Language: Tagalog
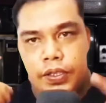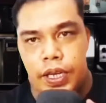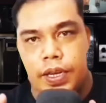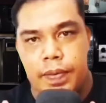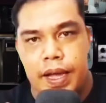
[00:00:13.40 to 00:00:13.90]

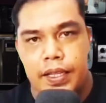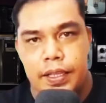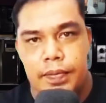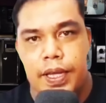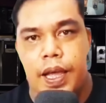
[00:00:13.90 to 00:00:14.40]
J. Guevara
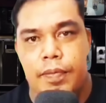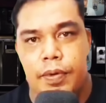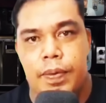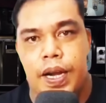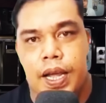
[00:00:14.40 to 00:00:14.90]
TV nga po
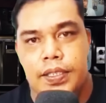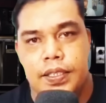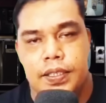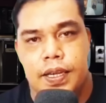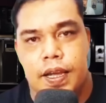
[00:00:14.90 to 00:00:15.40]
pala
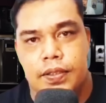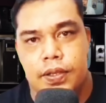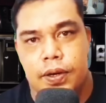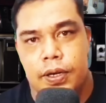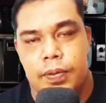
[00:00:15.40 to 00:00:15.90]
isang
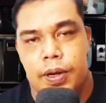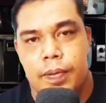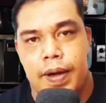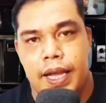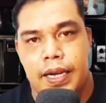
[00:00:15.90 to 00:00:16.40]
reactor ng mga
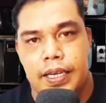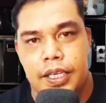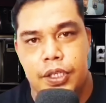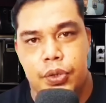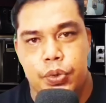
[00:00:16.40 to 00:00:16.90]
viral
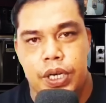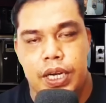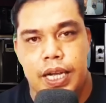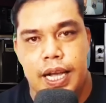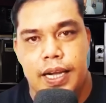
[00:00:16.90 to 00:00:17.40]
issue na
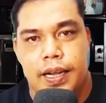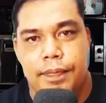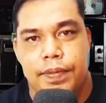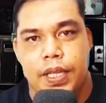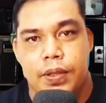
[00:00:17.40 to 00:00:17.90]

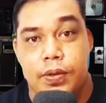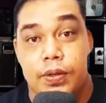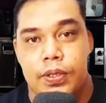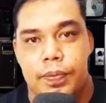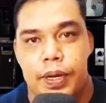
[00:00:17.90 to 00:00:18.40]
nagaganap dito
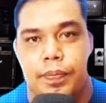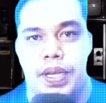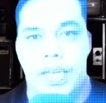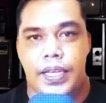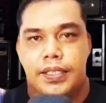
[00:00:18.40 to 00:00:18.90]
sa
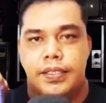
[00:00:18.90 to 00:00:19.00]
Pilipinas.